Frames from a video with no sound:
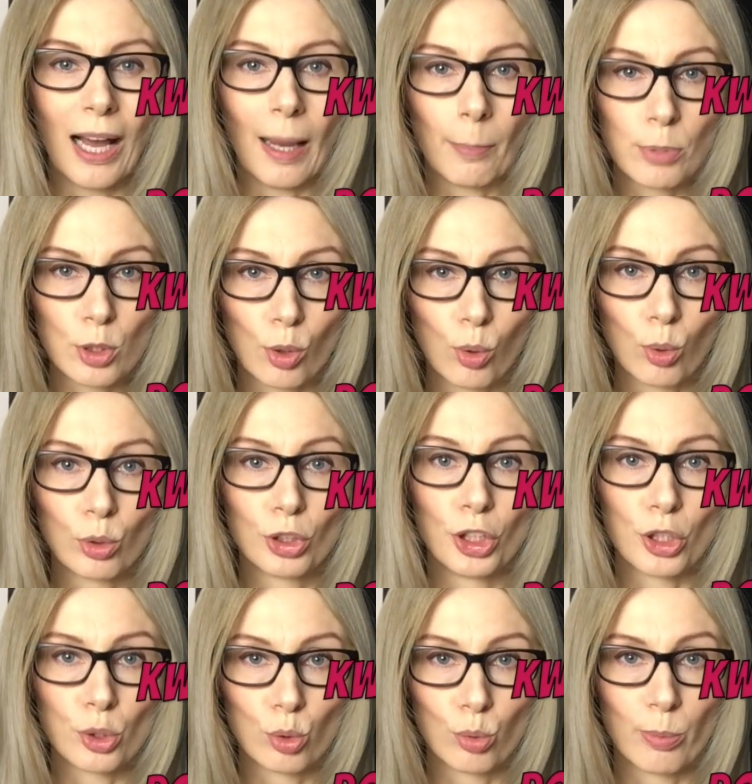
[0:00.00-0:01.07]

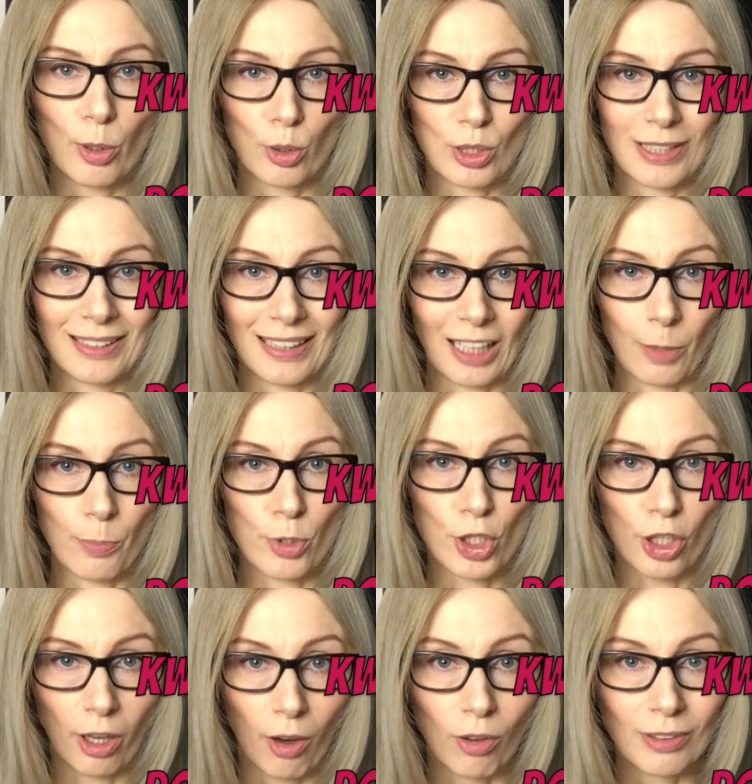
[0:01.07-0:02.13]
absolutnie 100%
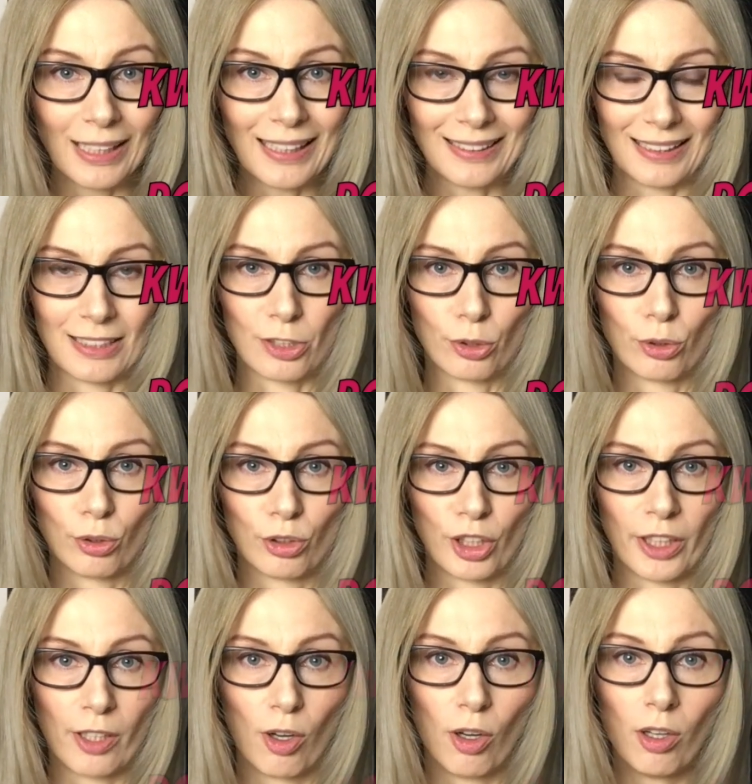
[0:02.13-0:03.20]
przekonana co do
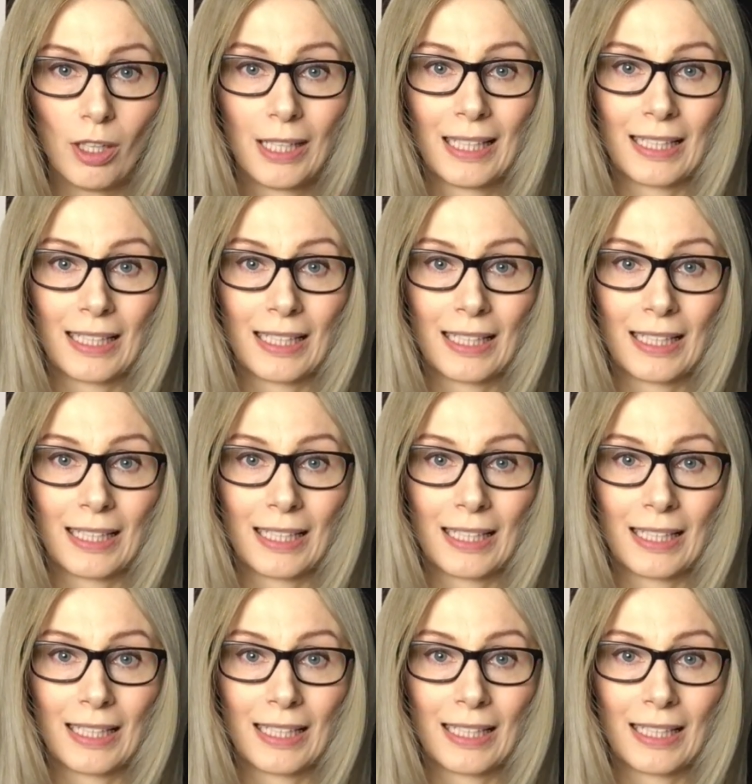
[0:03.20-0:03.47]
tego,